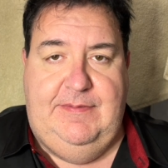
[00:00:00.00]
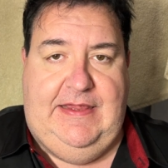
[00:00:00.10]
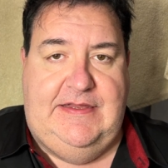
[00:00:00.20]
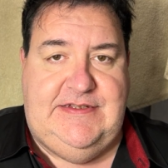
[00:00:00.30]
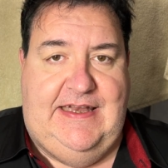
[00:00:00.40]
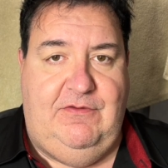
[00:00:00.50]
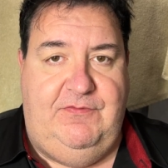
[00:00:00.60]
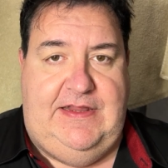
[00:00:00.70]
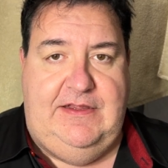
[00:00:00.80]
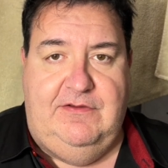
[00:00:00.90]
perché girare un
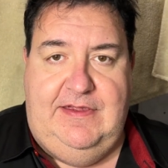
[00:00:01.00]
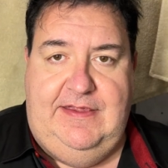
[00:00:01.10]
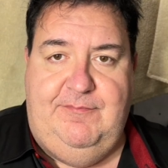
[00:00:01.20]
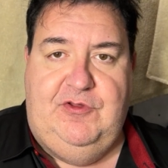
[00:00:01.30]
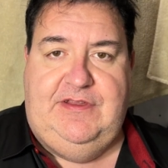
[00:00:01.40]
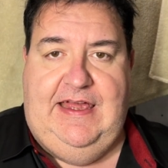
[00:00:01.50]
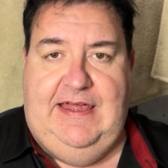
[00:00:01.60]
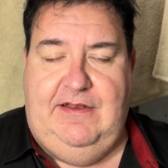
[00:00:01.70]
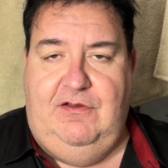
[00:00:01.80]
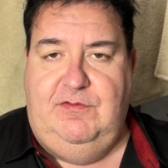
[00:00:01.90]
video e
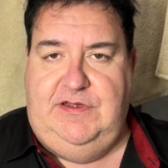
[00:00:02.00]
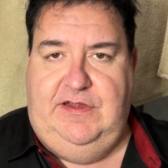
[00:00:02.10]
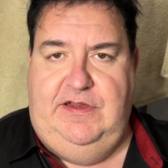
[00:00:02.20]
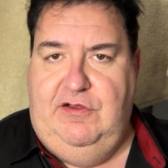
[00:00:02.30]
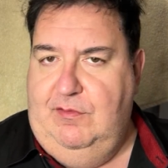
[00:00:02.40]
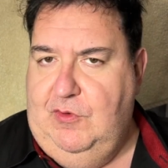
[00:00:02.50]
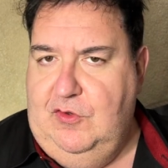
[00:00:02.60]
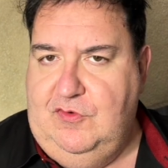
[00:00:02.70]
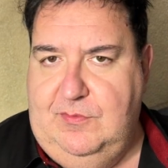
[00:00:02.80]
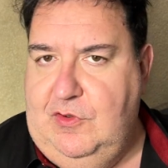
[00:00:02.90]
montarlo, cioè io non lo
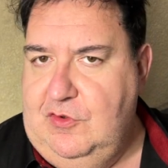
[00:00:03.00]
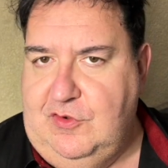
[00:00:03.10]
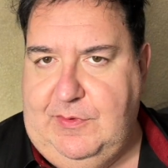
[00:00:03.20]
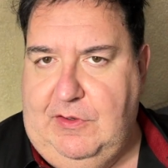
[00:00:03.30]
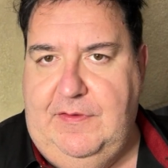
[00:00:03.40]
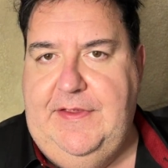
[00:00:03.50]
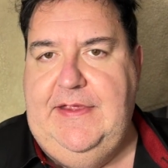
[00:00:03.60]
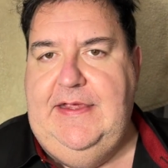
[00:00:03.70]
monto molto, però